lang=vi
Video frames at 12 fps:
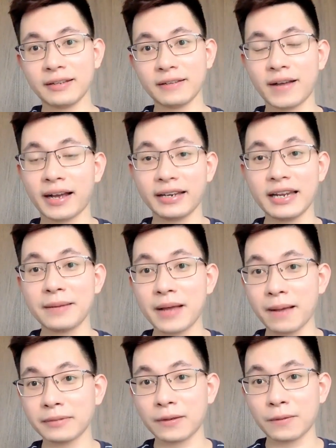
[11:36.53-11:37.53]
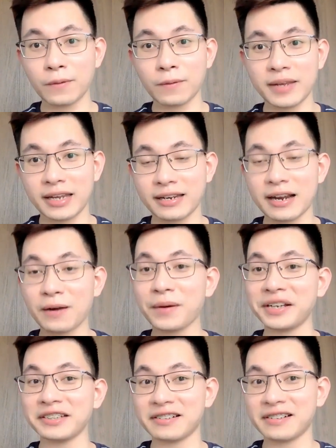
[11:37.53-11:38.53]
và cái niềm ham sống của mị đã
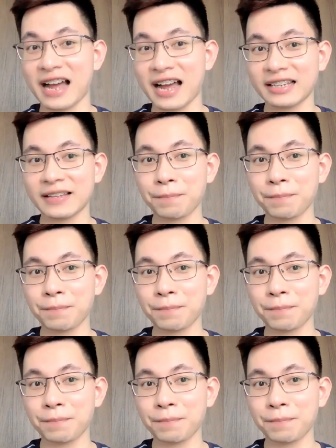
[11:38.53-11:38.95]
quay trở lại.